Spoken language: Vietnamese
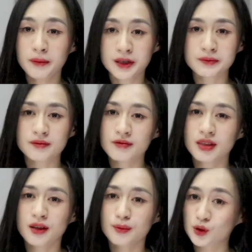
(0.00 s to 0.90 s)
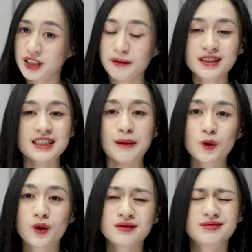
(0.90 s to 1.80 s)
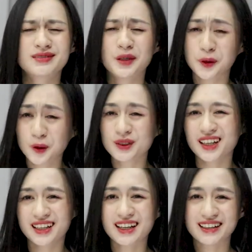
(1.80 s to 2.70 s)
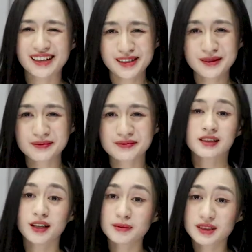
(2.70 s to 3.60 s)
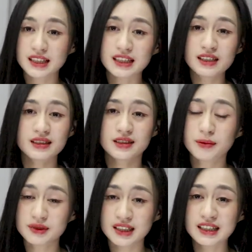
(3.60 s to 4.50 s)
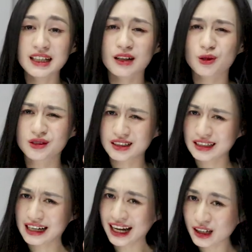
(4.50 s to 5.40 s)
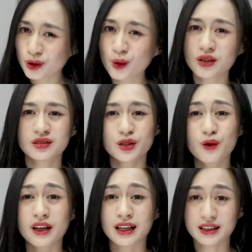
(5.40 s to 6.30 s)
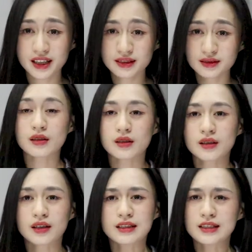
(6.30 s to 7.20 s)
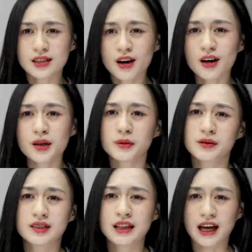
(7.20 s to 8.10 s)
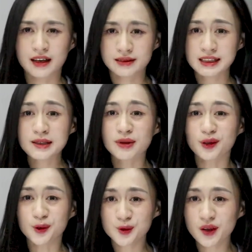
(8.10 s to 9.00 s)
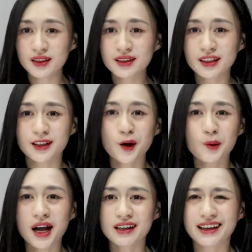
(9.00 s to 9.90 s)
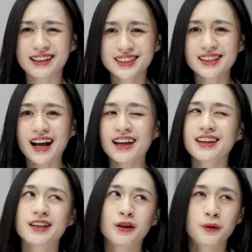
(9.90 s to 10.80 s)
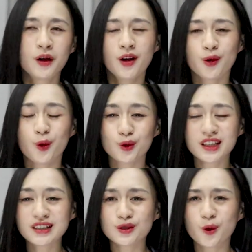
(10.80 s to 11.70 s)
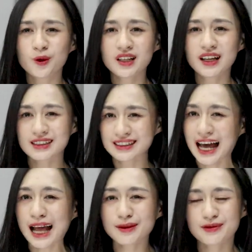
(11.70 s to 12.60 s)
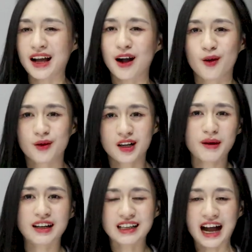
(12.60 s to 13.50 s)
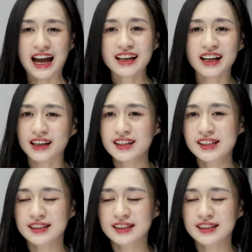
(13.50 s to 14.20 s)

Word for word: mình một trăm phần trăm luôn đều không thích cái thằng đấy. Thậm chí, thậm chí là còn ghét luôn chứ không phải là thích. Lý do ấy, bởi vì là khi mà nói chuyện ấy thì cậu bạn này rất hay kiểu cố tình ngồi rất là sát vào các bạn gái này,